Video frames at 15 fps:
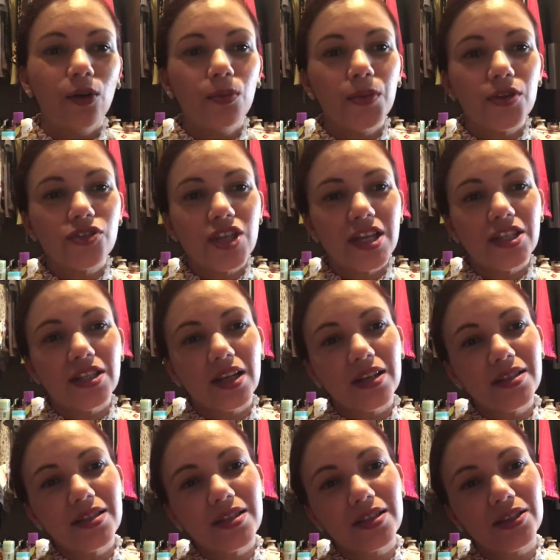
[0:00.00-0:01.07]
o meu já está
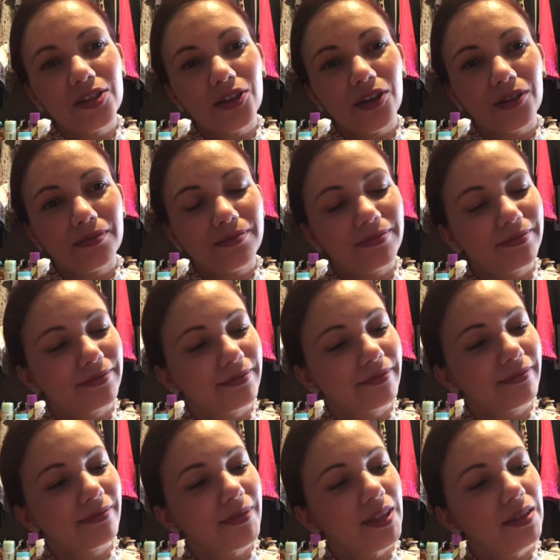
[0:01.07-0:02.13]
assim, ó.
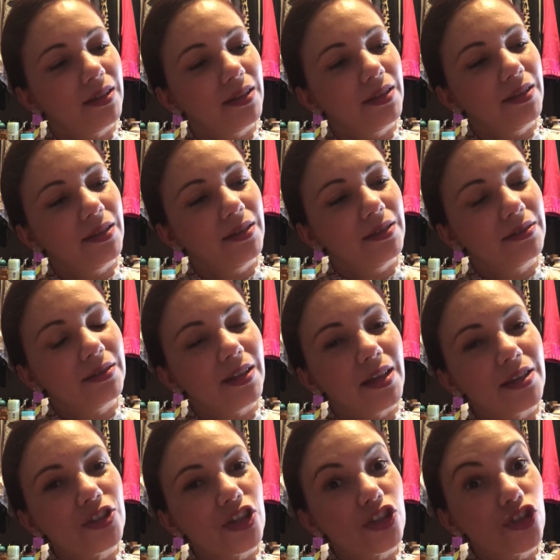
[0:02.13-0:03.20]
Né?
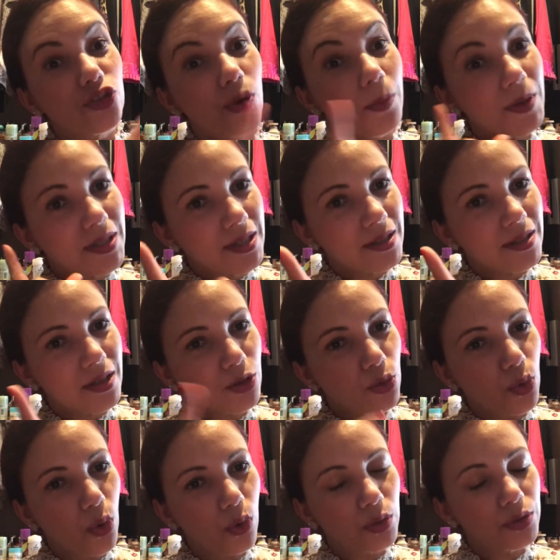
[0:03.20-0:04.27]
Já estou pesquisando
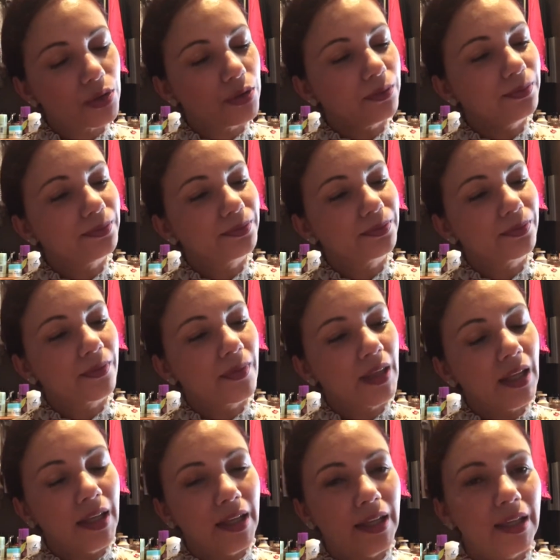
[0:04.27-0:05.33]
outro.
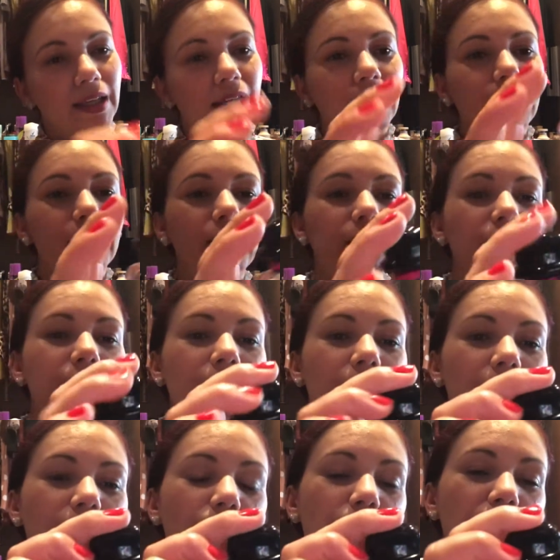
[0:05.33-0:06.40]
E
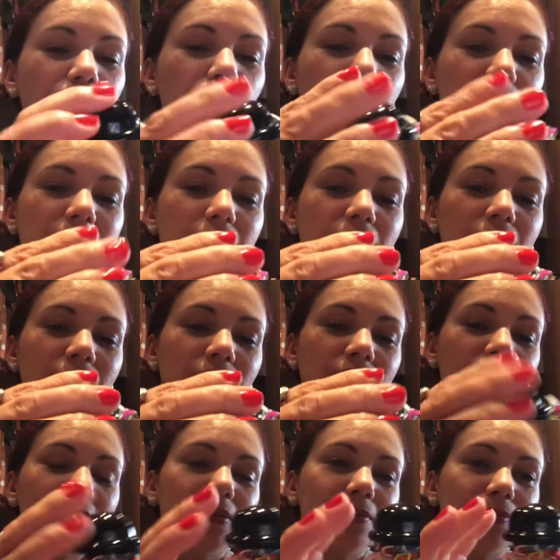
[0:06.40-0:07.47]
ele é um perfume,
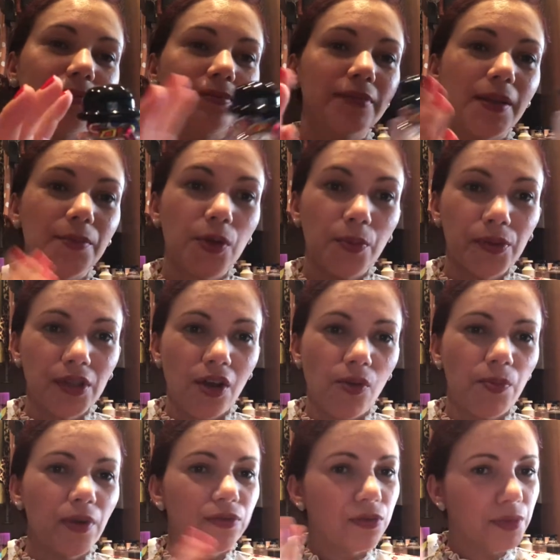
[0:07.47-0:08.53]
assim... Na minha opinião, é um
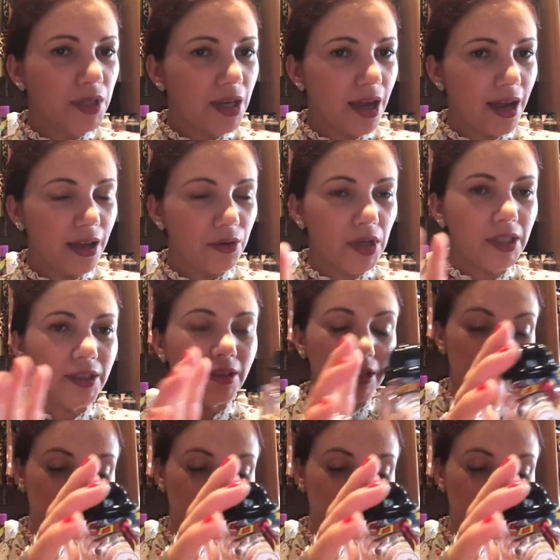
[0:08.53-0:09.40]
perfume caro ainda,